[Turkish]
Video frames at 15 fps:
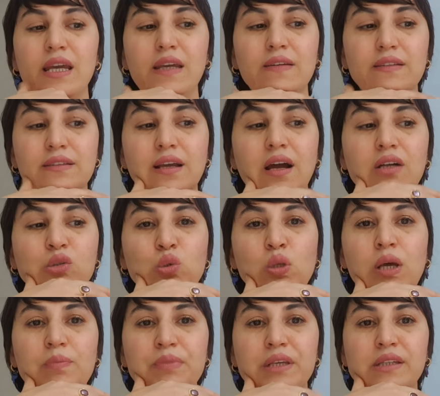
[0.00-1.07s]
evet
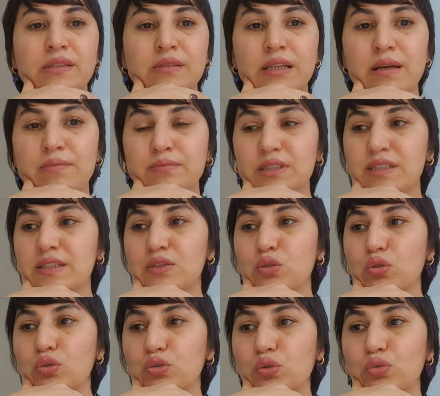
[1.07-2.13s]
gardolap yenilenmesi
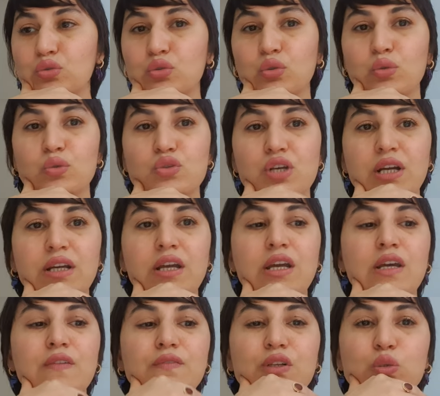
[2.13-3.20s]
söz konusu olacak
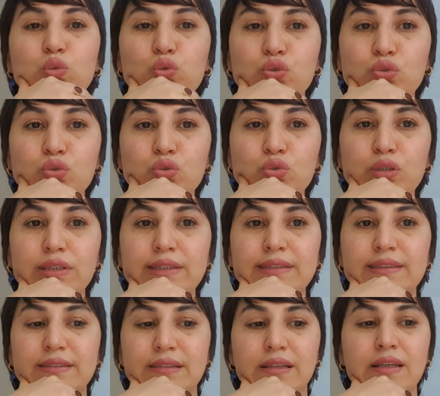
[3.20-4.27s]
ve uzun
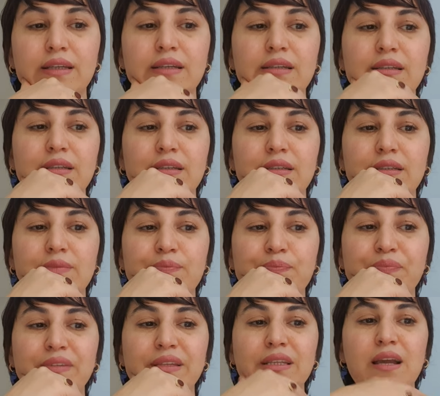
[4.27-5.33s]
süredir de e,
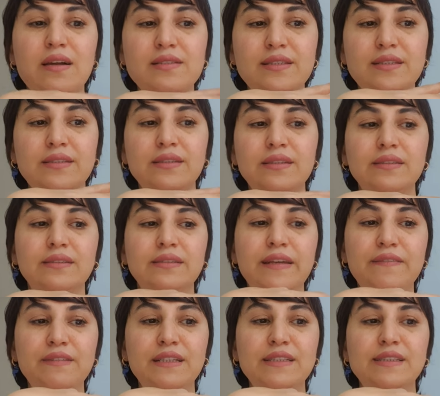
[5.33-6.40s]
yastık,
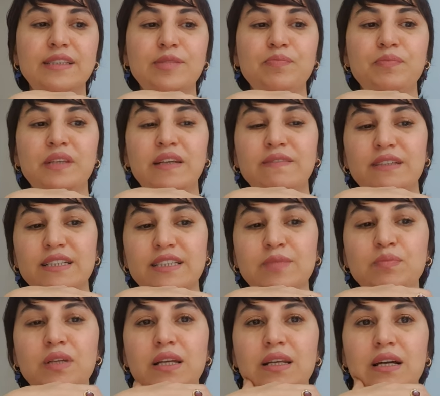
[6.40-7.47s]
nevresim,
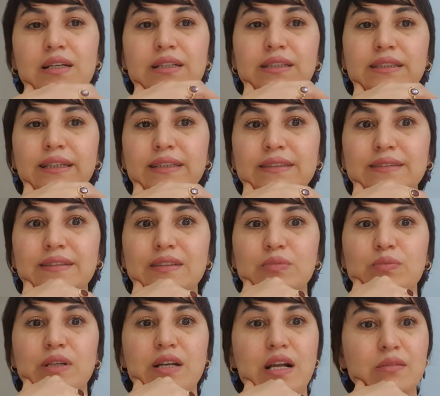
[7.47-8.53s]
nevresimle alakalı yeni
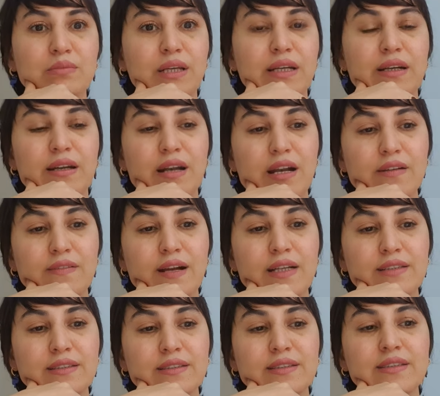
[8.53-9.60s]
takımlar almaya karar
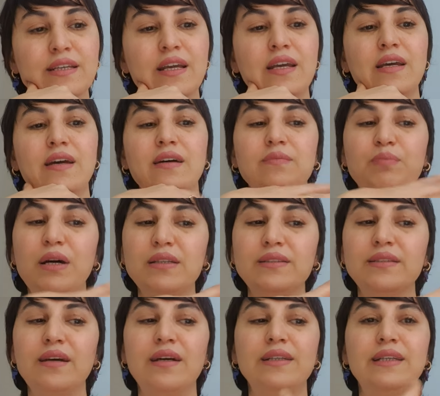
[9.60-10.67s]
verdiniz
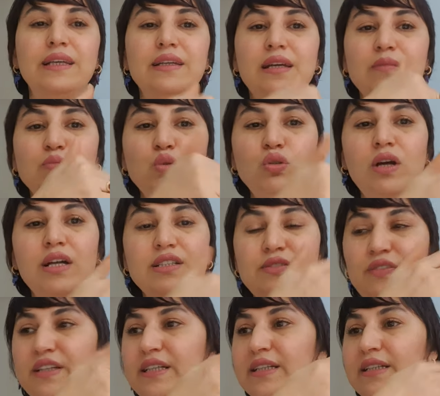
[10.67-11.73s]
battaniye yani bu tarz
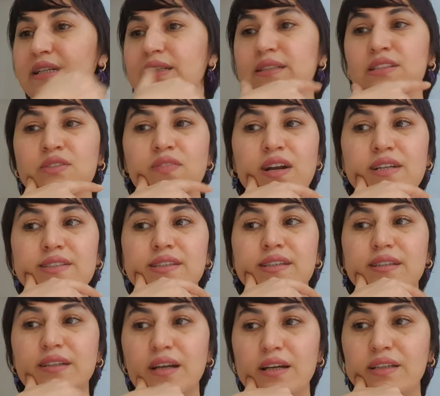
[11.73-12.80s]
fikirleriniz varsa
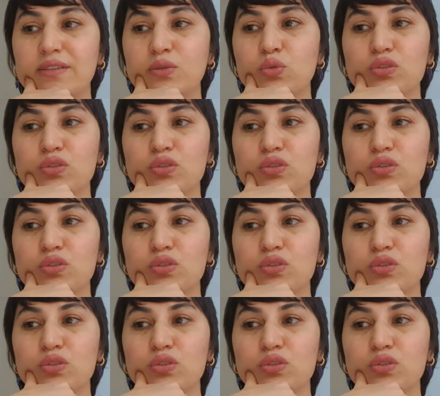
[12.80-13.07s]
da gayet